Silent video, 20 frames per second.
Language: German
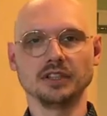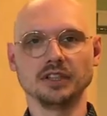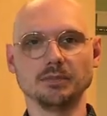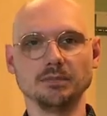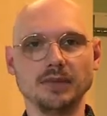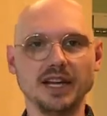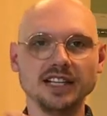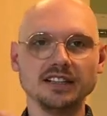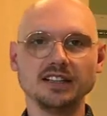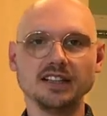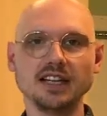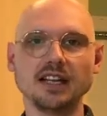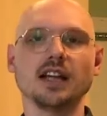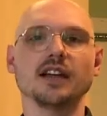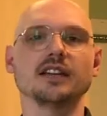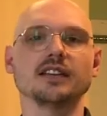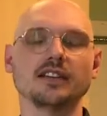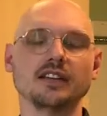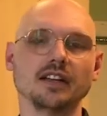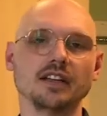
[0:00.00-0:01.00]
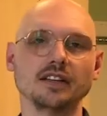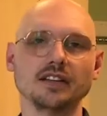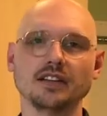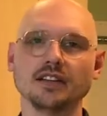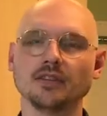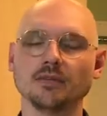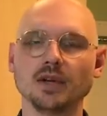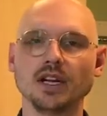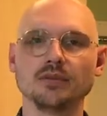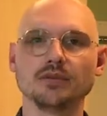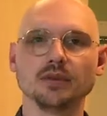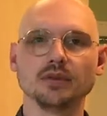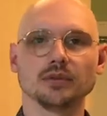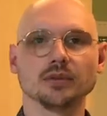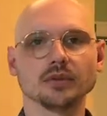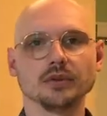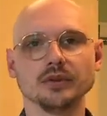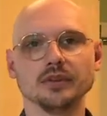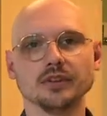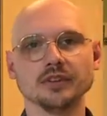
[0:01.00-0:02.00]
Gemengelage, sage ich jetzt mal,
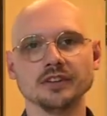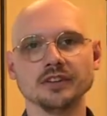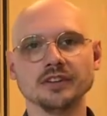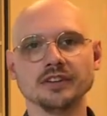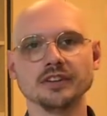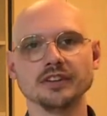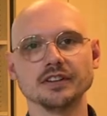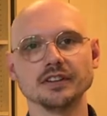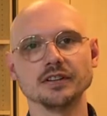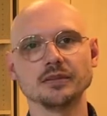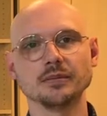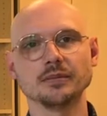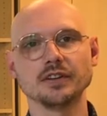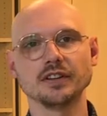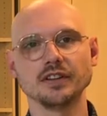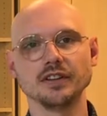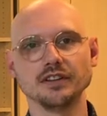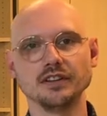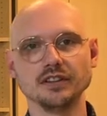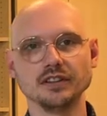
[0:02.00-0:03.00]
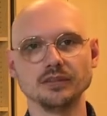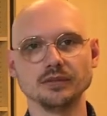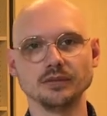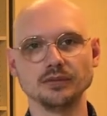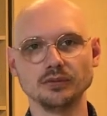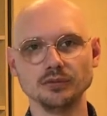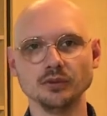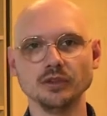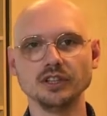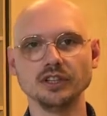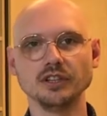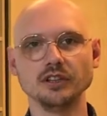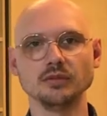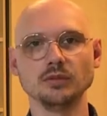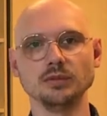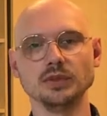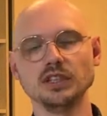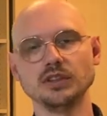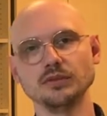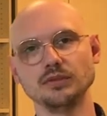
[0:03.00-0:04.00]
von Gründen, ähm, die für den
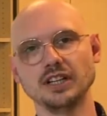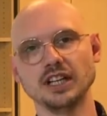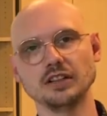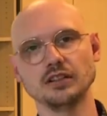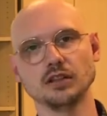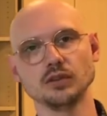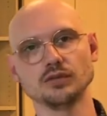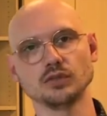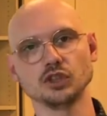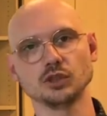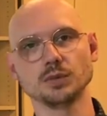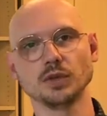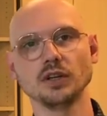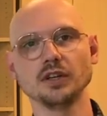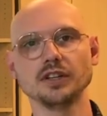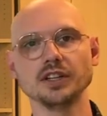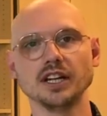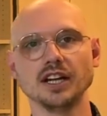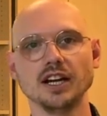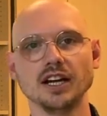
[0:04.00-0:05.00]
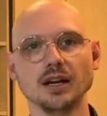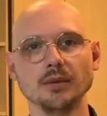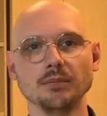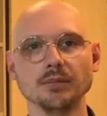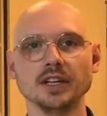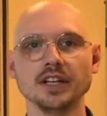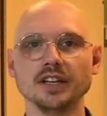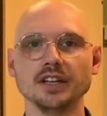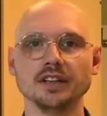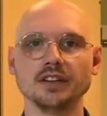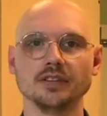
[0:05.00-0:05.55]
Immobilienverkauf gesprochen haben.